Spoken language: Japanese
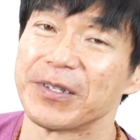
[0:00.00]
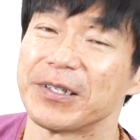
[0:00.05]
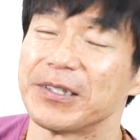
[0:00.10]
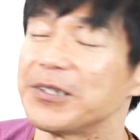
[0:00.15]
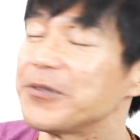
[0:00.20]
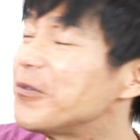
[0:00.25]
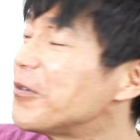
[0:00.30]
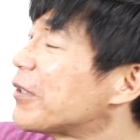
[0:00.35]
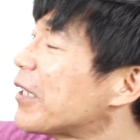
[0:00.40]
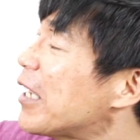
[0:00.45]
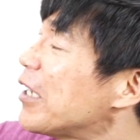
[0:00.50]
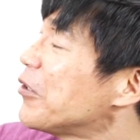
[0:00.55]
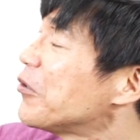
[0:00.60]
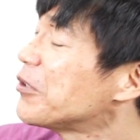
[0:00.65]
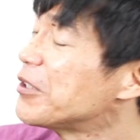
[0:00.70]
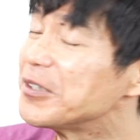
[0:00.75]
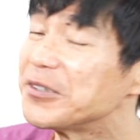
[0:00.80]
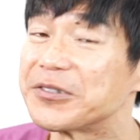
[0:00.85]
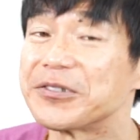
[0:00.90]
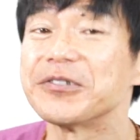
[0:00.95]
で、この太陽
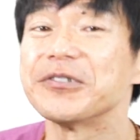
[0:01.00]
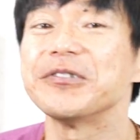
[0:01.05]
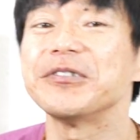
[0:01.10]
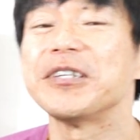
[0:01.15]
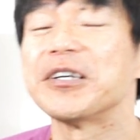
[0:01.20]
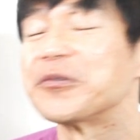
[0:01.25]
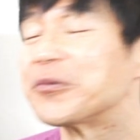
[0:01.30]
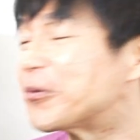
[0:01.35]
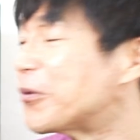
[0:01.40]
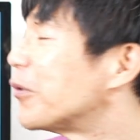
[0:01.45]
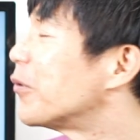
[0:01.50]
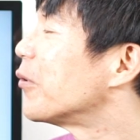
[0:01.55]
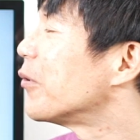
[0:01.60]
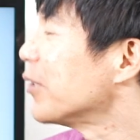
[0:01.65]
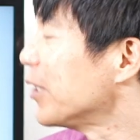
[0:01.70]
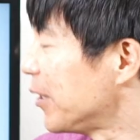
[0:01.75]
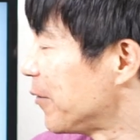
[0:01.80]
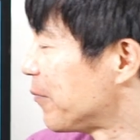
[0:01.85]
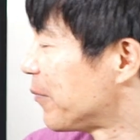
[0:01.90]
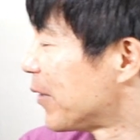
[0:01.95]
神スーリアのところ
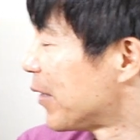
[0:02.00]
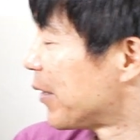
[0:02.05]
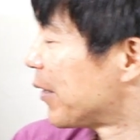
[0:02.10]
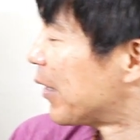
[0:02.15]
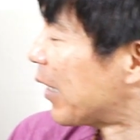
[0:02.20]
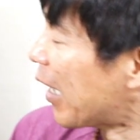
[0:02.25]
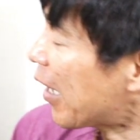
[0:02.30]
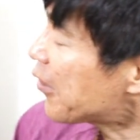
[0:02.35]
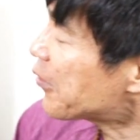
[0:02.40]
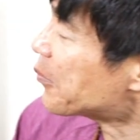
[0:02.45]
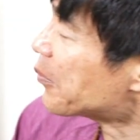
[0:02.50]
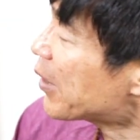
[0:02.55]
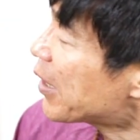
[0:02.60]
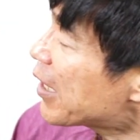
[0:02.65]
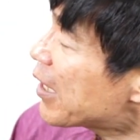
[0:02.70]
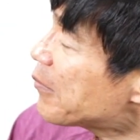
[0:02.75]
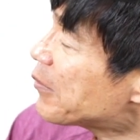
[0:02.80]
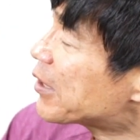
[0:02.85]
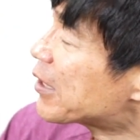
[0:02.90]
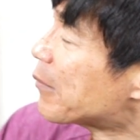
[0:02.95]
にある女
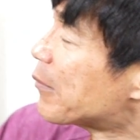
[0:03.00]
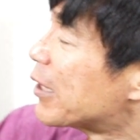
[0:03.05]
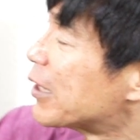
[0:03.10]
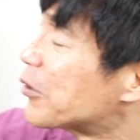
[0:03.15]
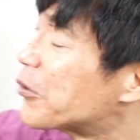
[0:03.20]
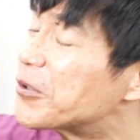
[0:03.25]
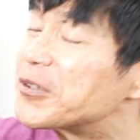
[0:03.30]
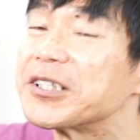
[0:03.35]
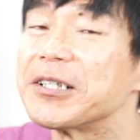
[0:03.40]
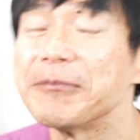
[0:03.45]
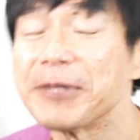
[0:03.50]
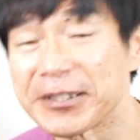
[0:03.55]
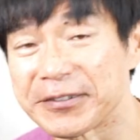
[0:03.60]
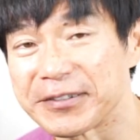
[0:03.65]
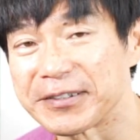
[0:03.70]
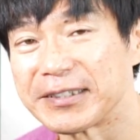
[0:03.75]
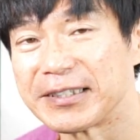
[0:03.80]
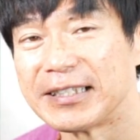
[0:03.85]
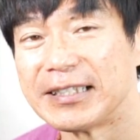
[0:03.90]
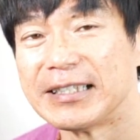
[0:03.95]
神様が嫁ぎま
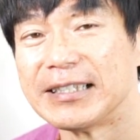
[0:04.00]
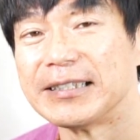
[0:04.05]
す。